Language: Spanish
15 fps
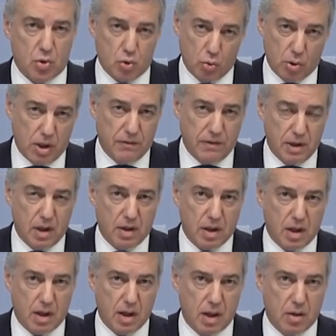SURE
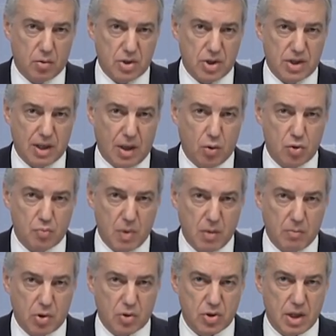financiará a los Estados
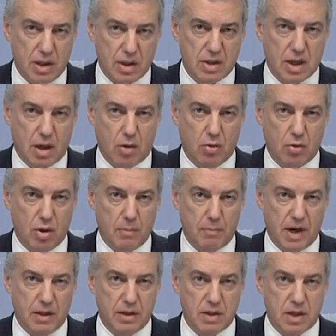miembros el desarrollo de
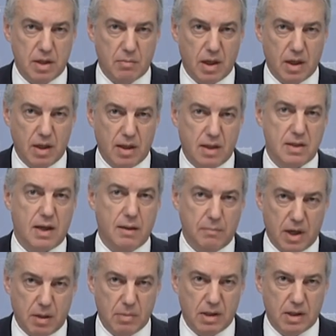planes y medidas que
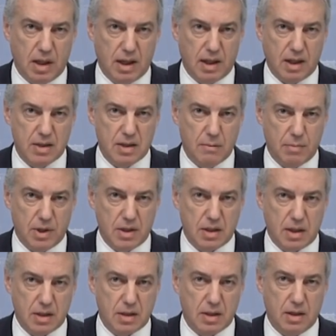permitan a las
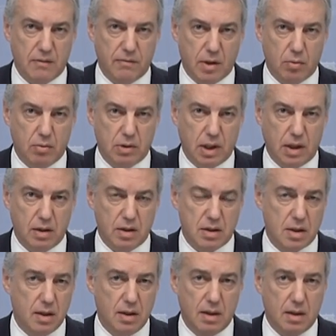empresas en dificultades